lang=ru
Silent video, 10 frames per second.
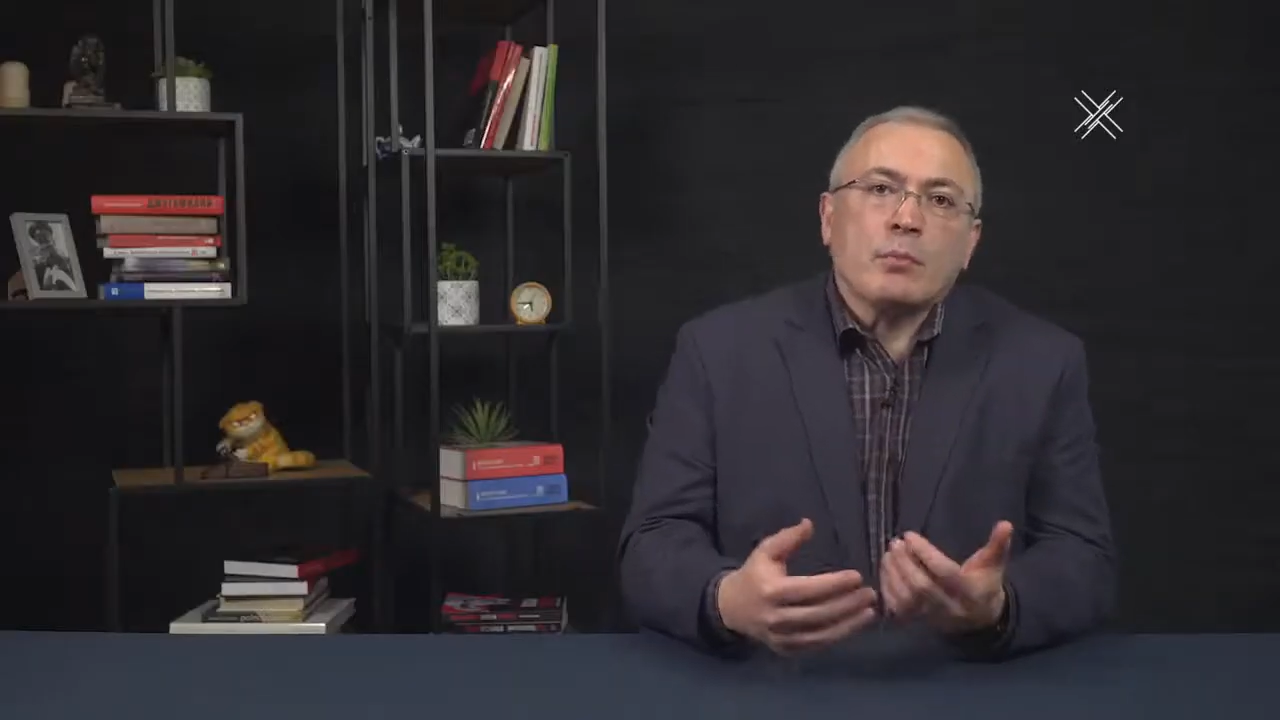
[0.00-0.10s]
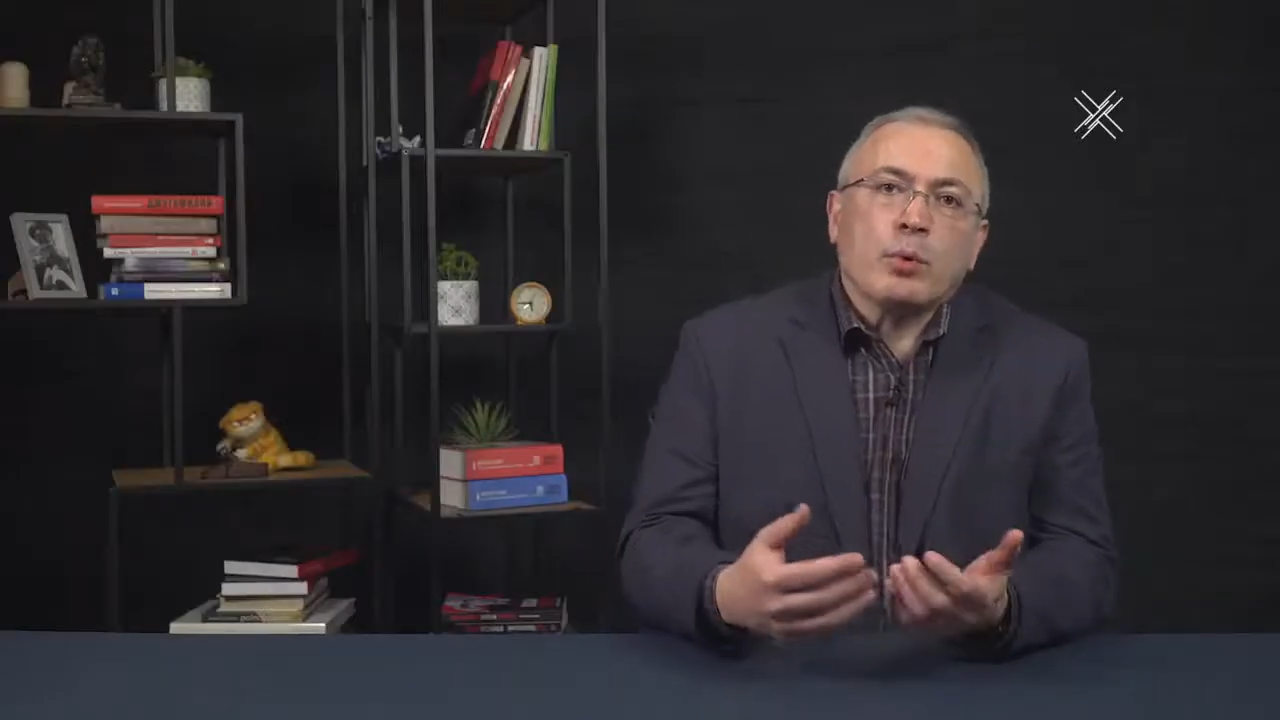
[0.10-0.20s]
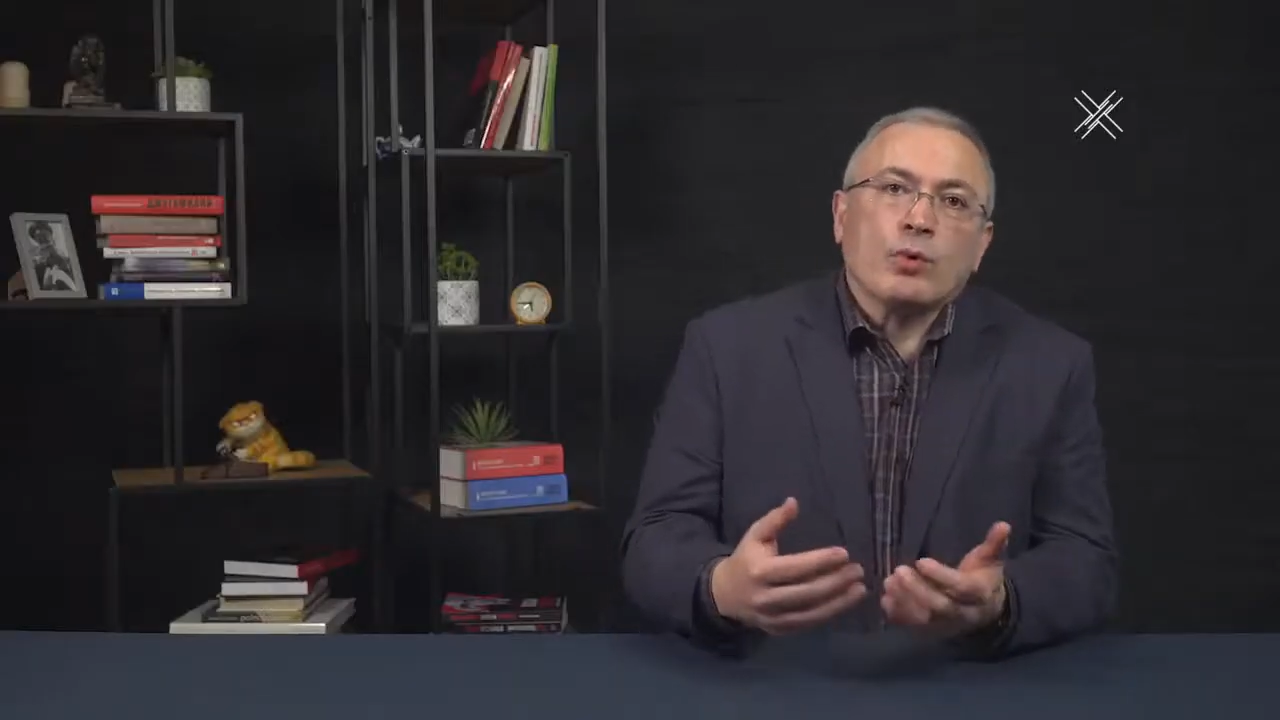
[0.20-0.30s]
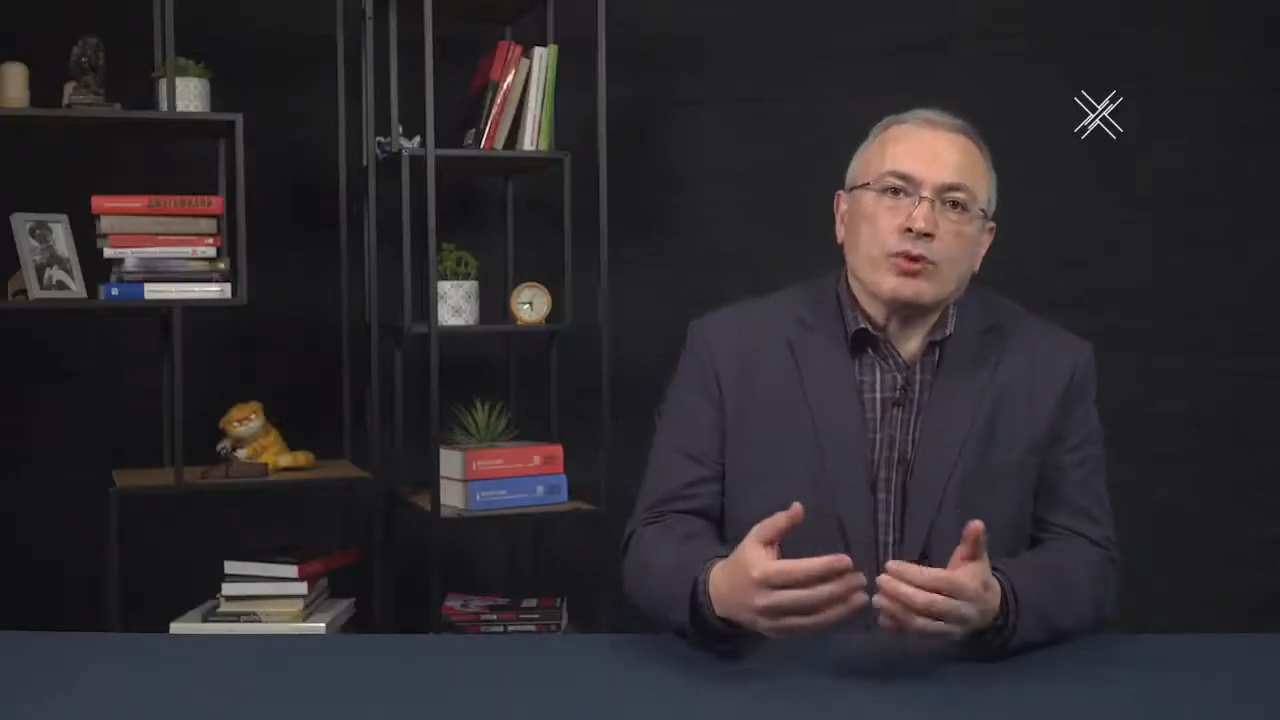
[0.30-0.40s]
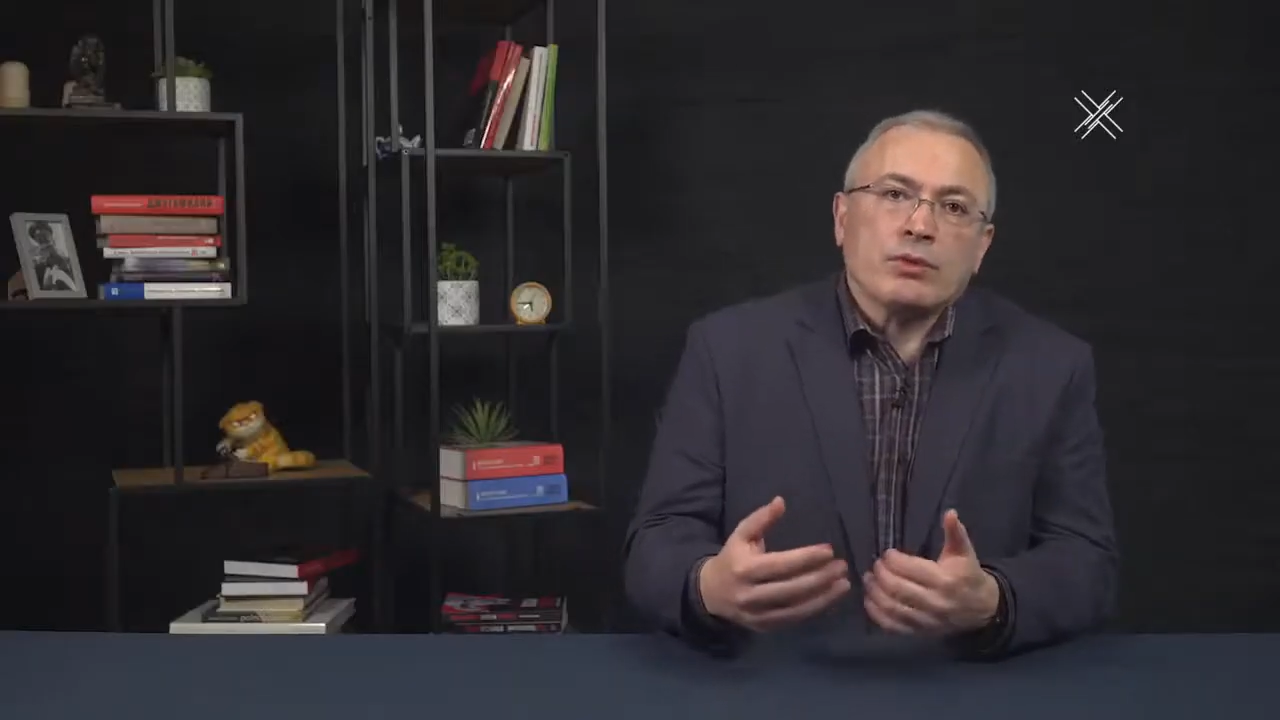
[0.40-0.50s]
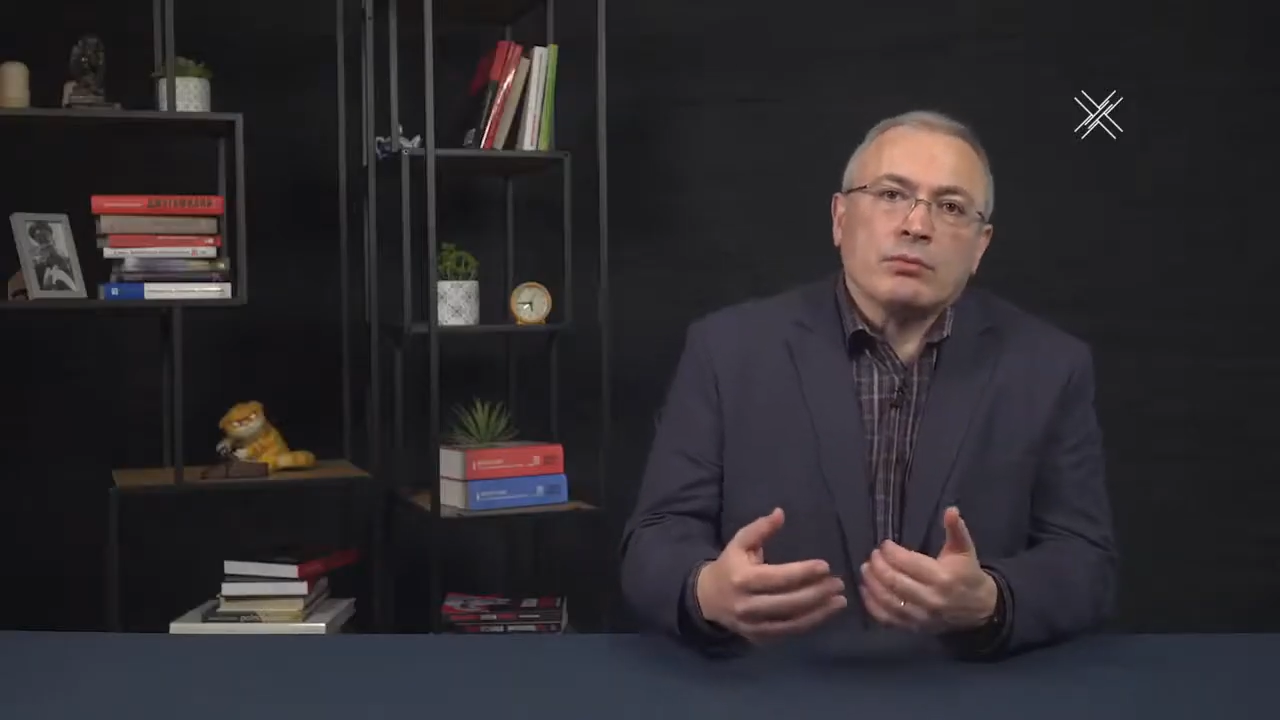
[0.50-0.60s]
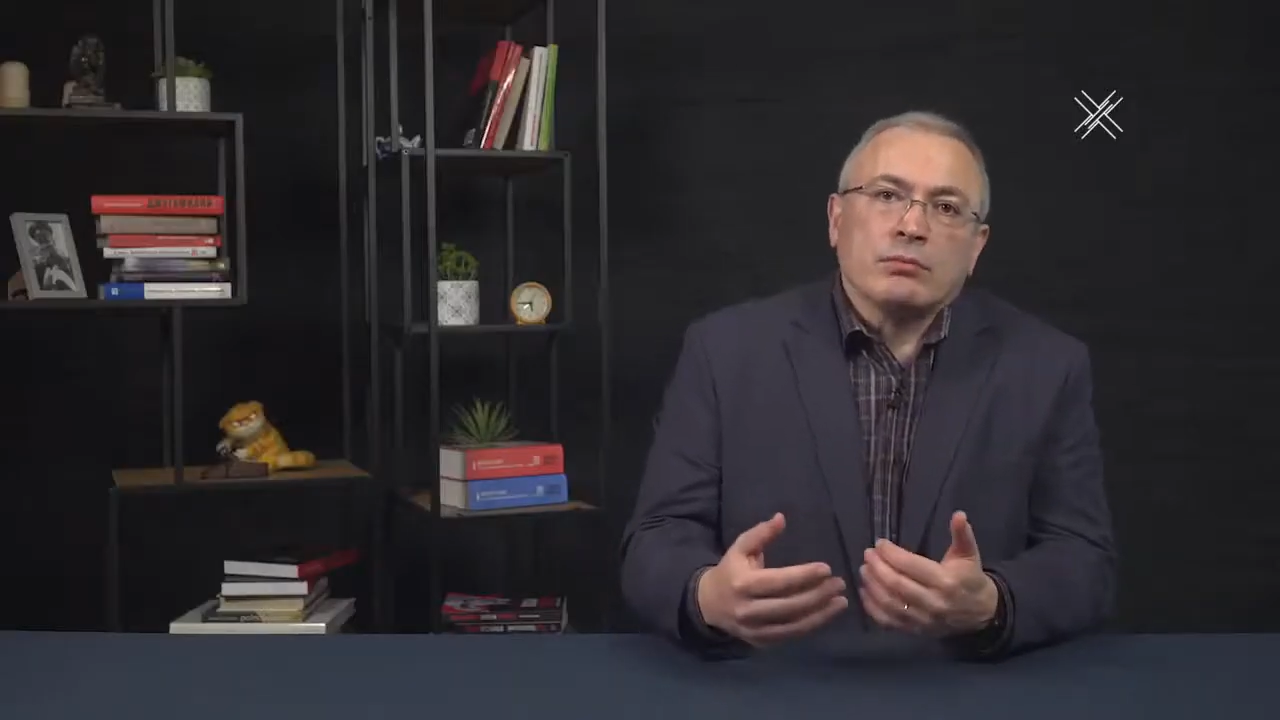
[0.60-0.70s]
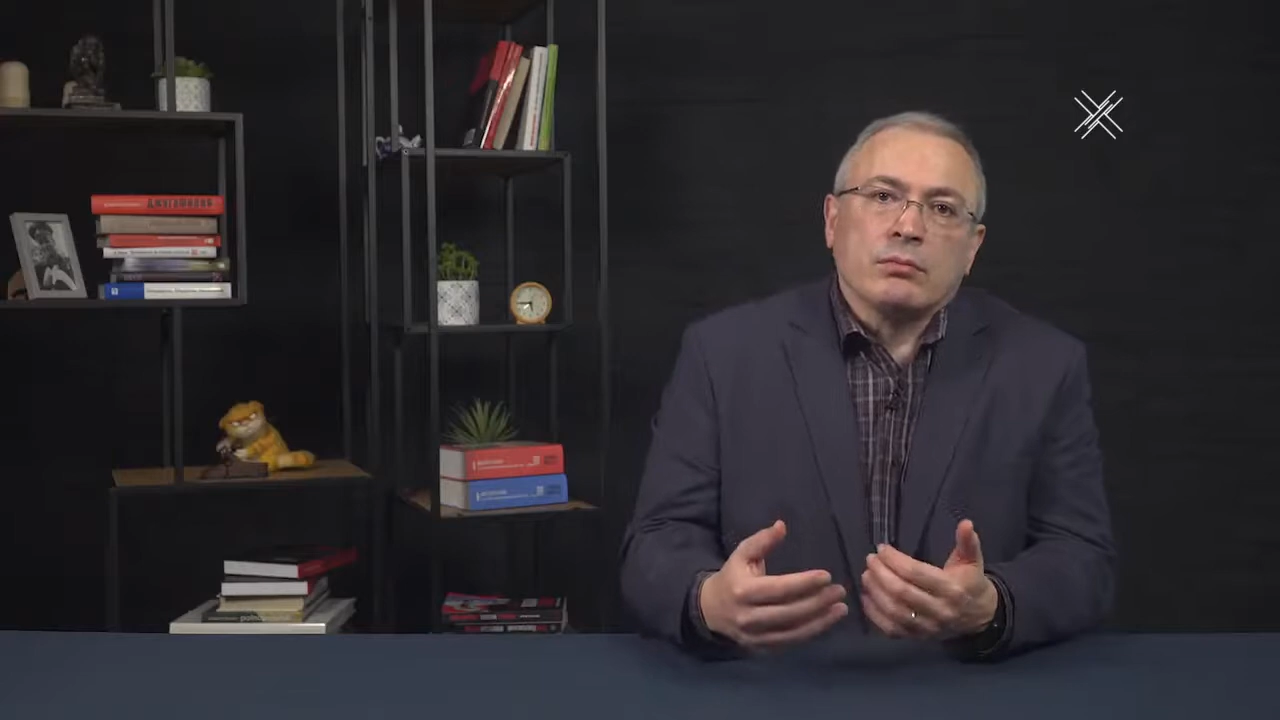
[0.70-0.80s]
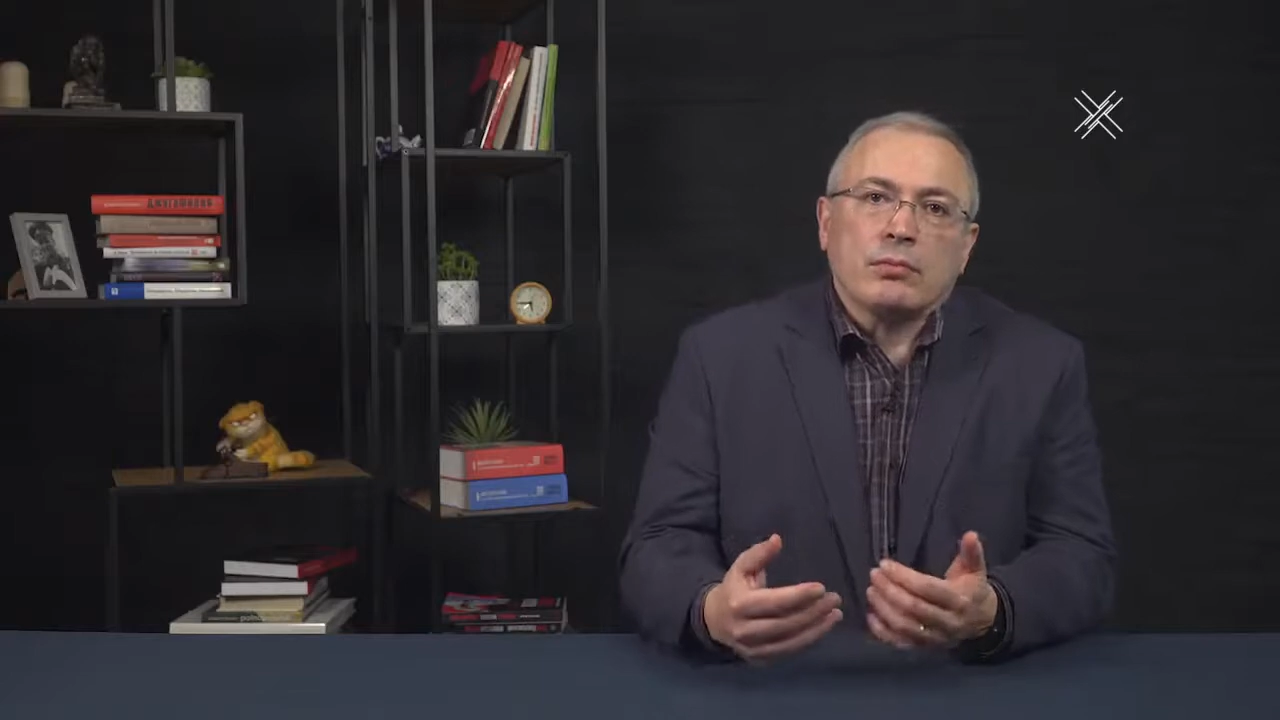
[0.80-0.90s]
вопрос